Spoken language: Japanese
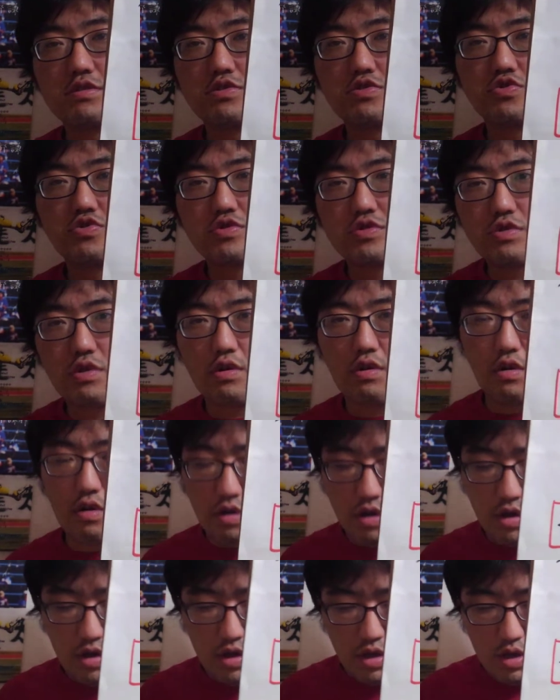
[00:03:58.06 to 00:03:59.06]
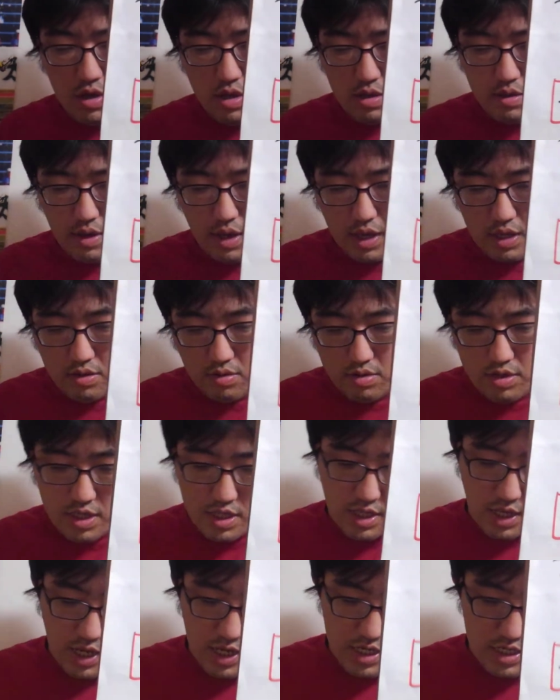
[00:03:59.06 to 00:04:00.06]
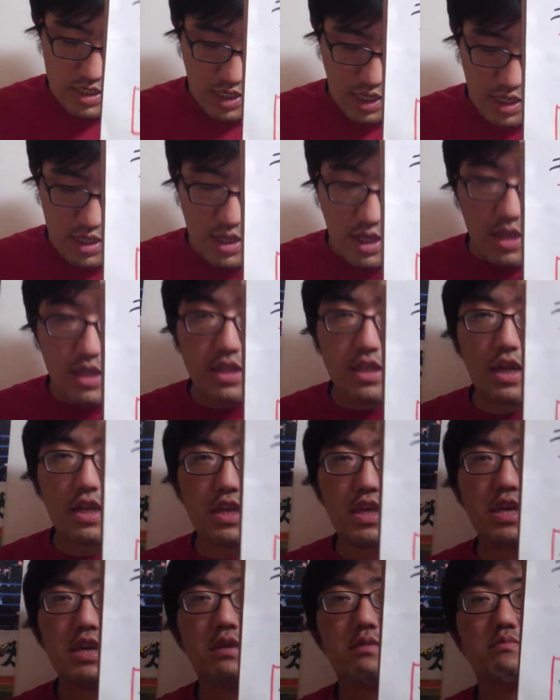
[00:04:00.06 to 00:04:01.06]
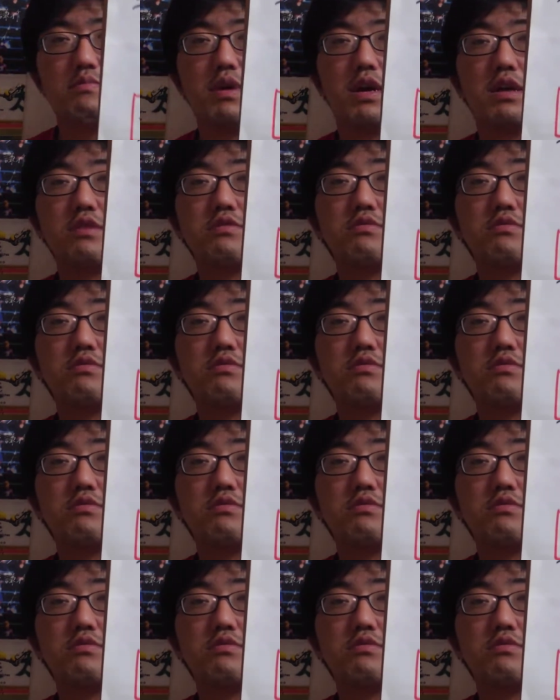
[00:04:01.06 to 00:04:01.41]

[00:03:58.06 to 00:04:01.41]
重賞えー、と2歳戦だったり、まあ、あ